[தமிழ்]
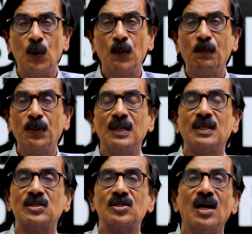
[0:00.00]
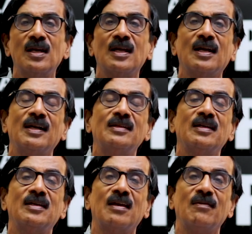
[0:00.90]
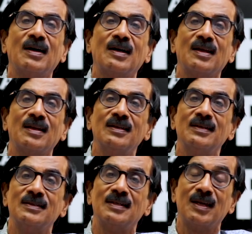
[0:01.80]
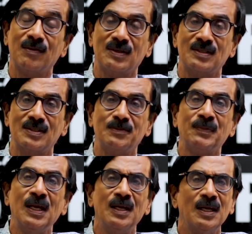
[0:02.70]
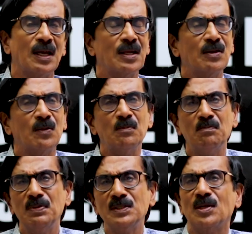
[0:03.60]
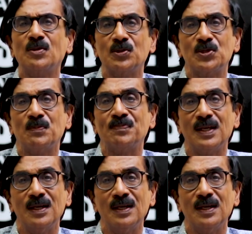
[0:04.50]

ஓப்பனிங் ஷாட்டை கைத்தட்டில் வாங்குறாரு இளவரசு எனக்கு ரொம்ப சந்தோஷம்